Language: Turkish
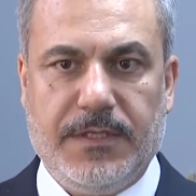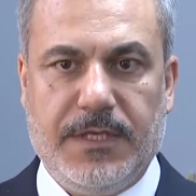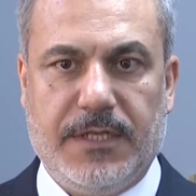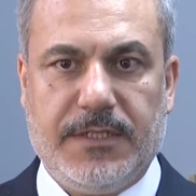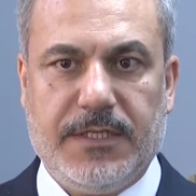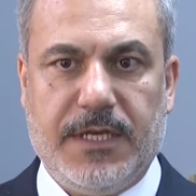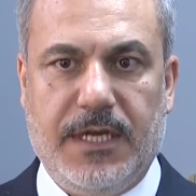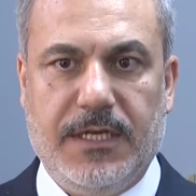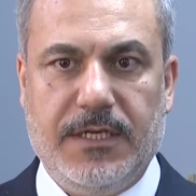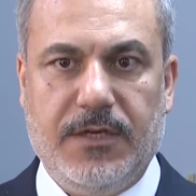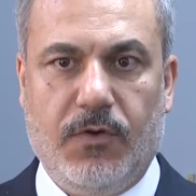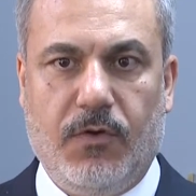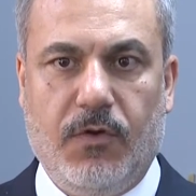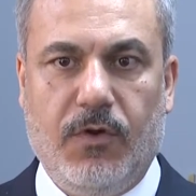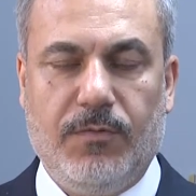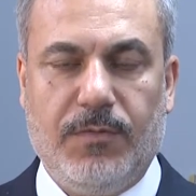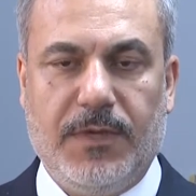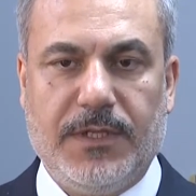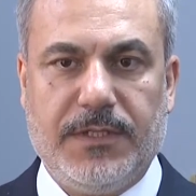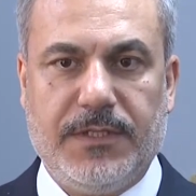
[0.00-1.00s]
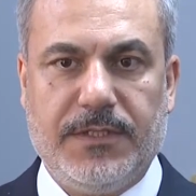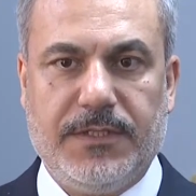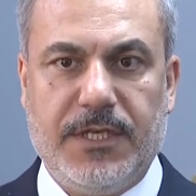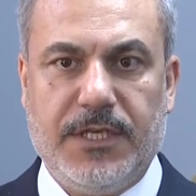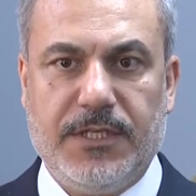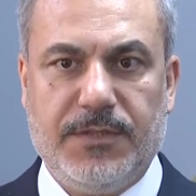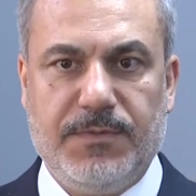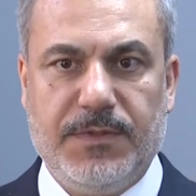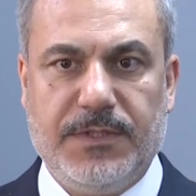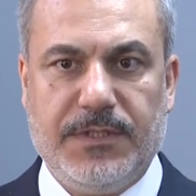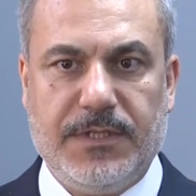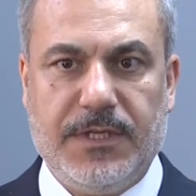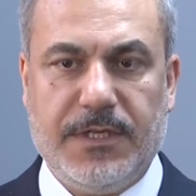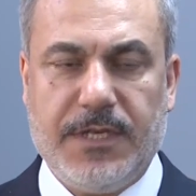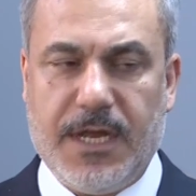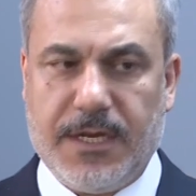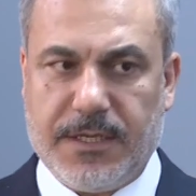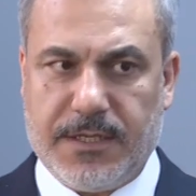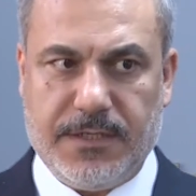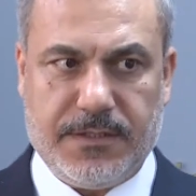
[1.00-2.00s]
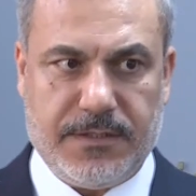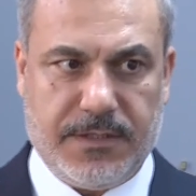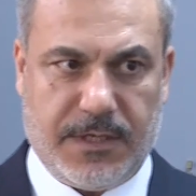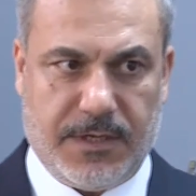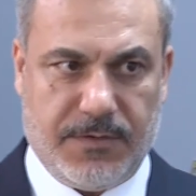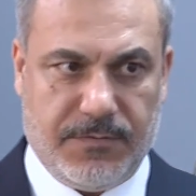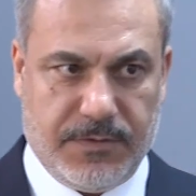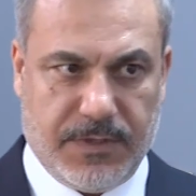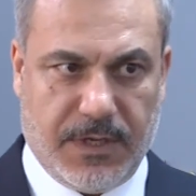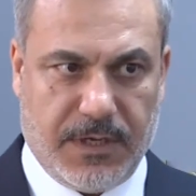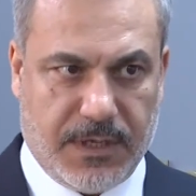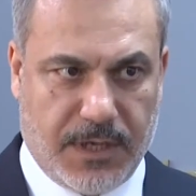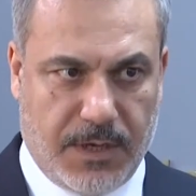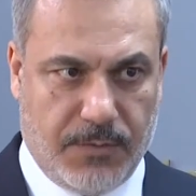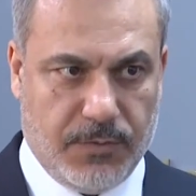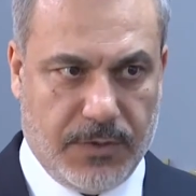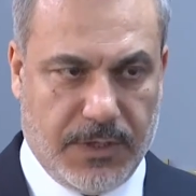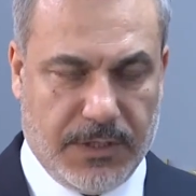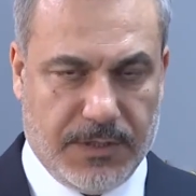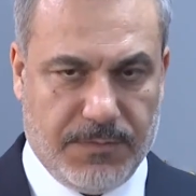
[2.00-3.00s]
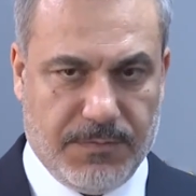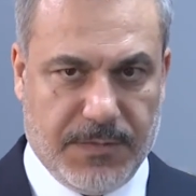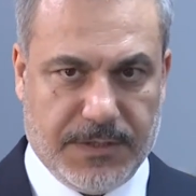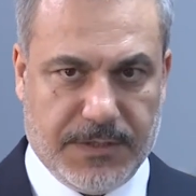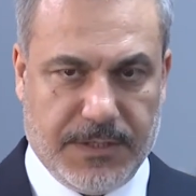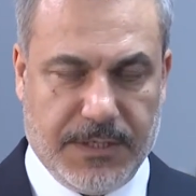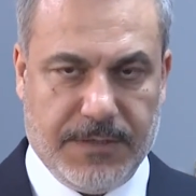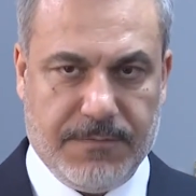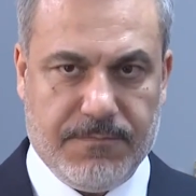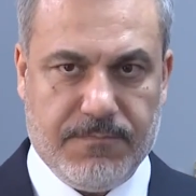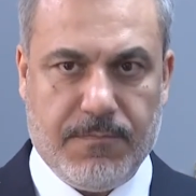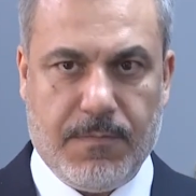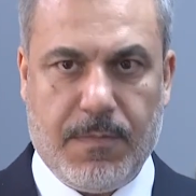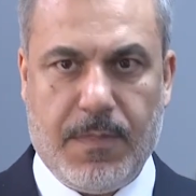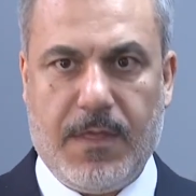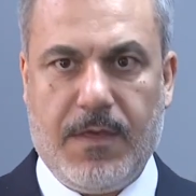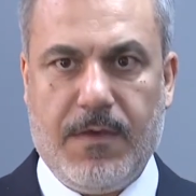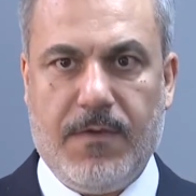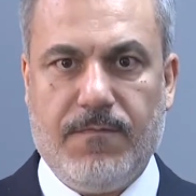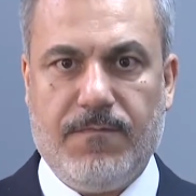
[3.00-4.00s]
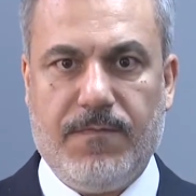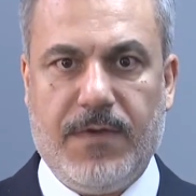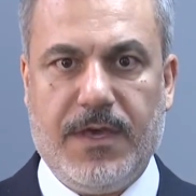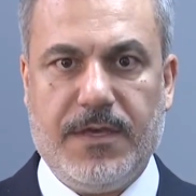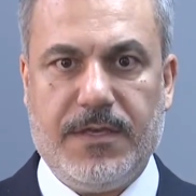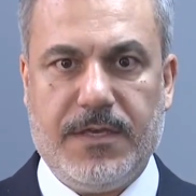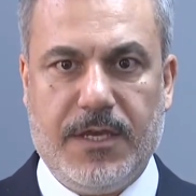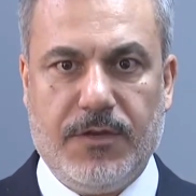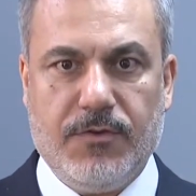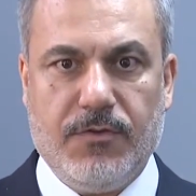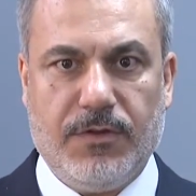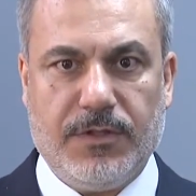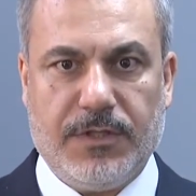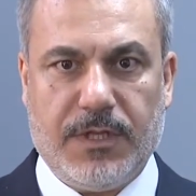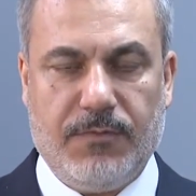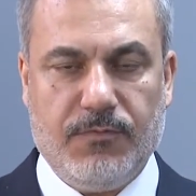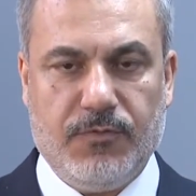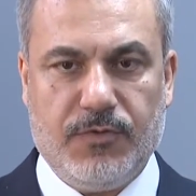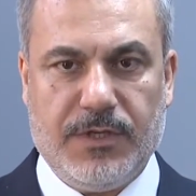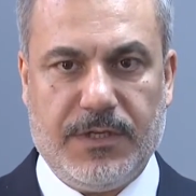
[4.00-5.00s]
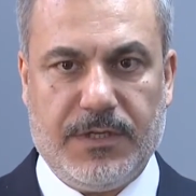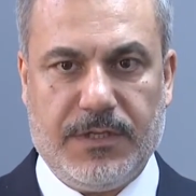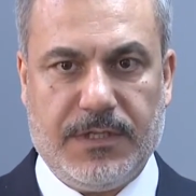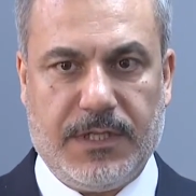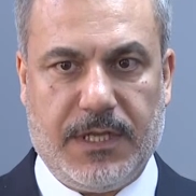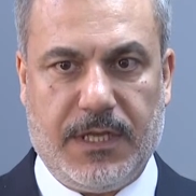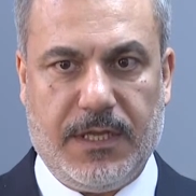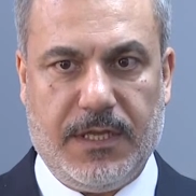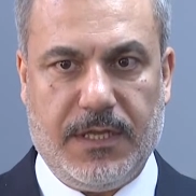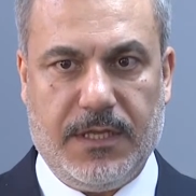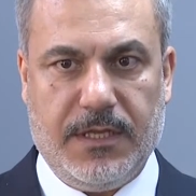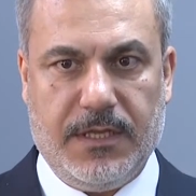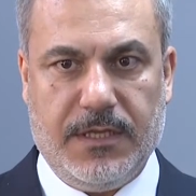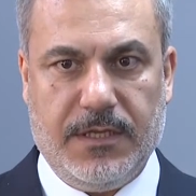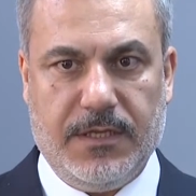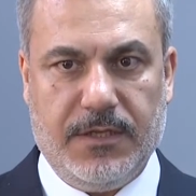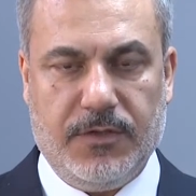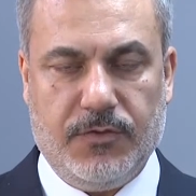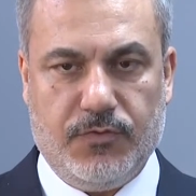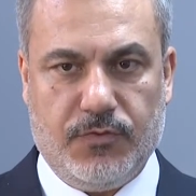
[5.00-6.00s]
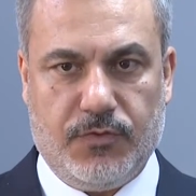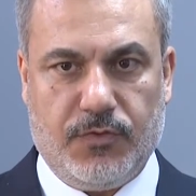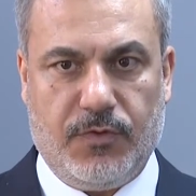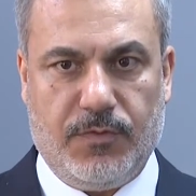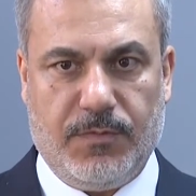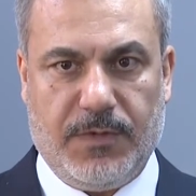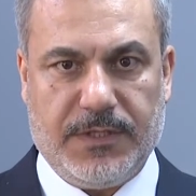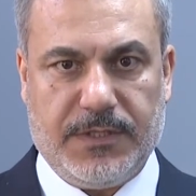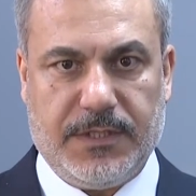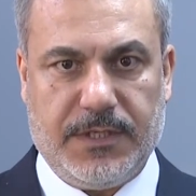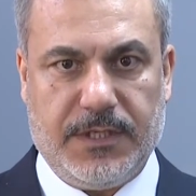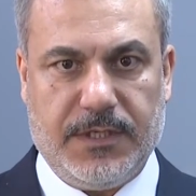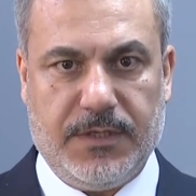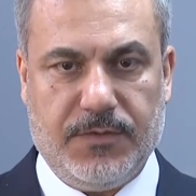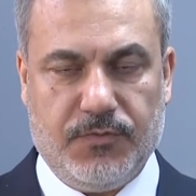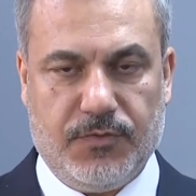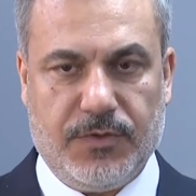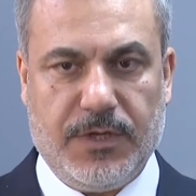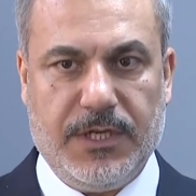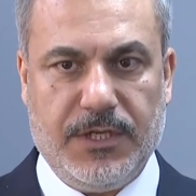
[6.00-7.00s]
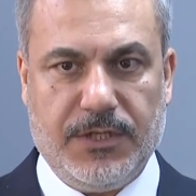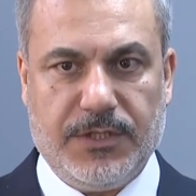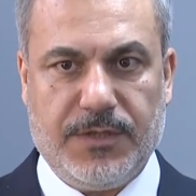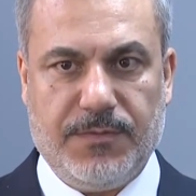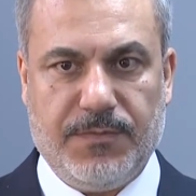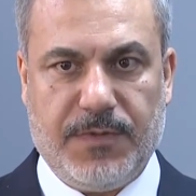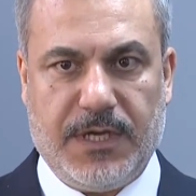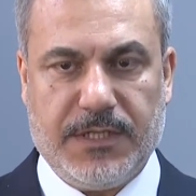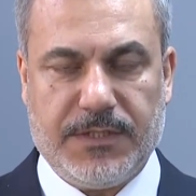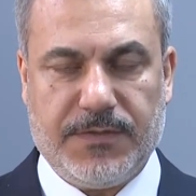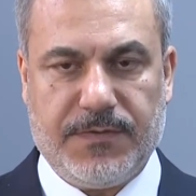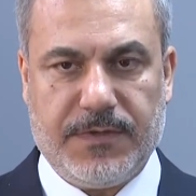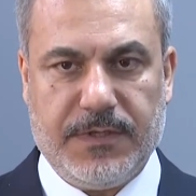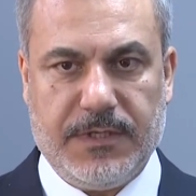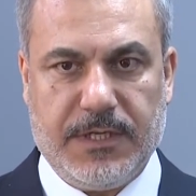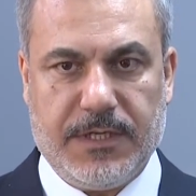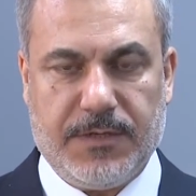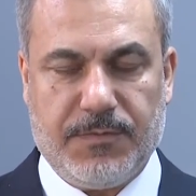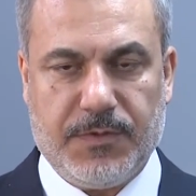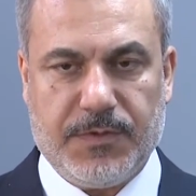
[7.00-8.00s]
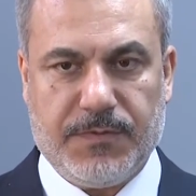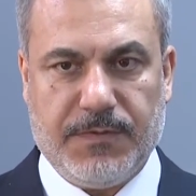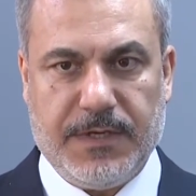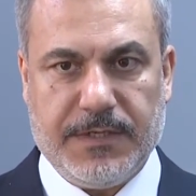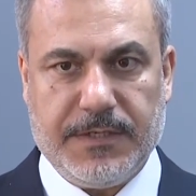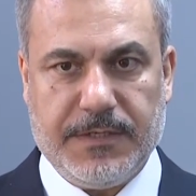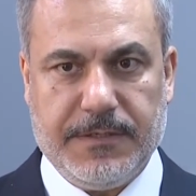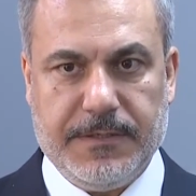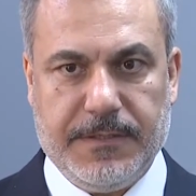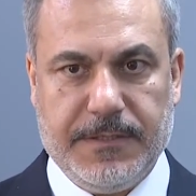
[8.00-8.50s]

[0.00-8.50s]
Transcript: yeterli olmadığı tespitinin herkes tarafından kabul edilmesi ve yeni yöntem üzerinde durulması. Buna ilişkin bazı fikirlerimiz var.